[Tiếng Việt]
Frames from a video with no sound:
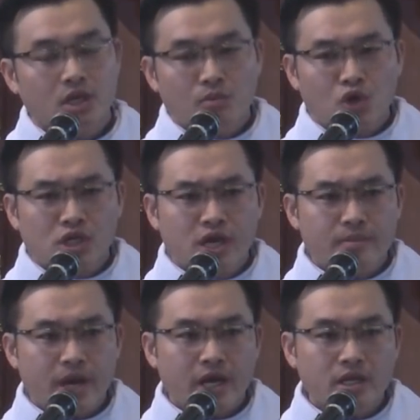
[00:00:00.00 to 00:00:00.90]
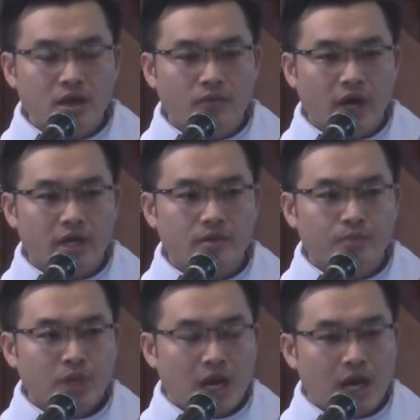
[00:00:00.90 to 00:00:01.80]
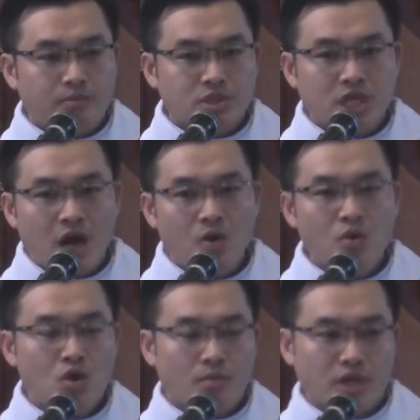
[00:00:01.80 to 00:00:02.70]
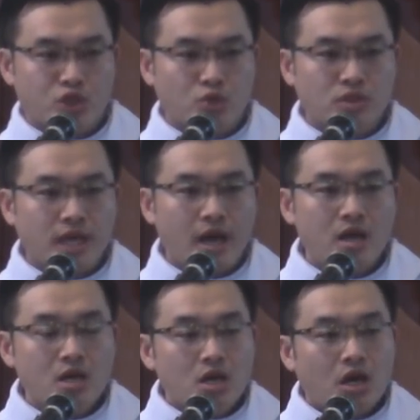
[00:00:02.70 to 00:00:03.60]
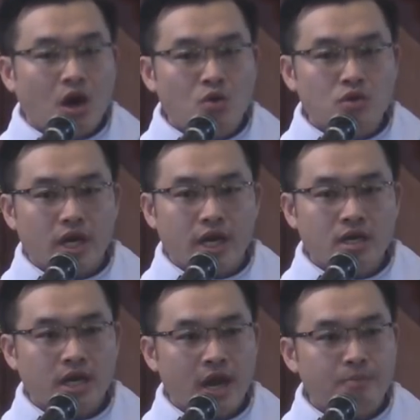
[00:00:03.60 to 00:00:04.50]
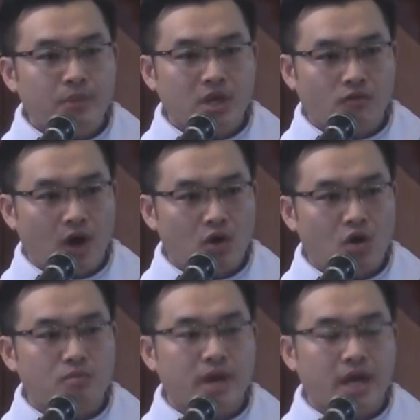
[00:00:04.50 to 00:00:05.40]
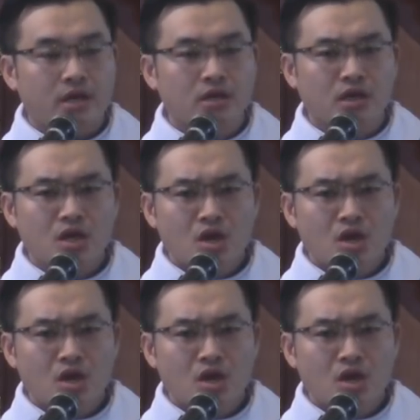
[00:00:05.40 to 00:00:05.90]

Một người mẹ như vậy làm sao mà chúng ta không đến ép mình vào lòng mẹ được?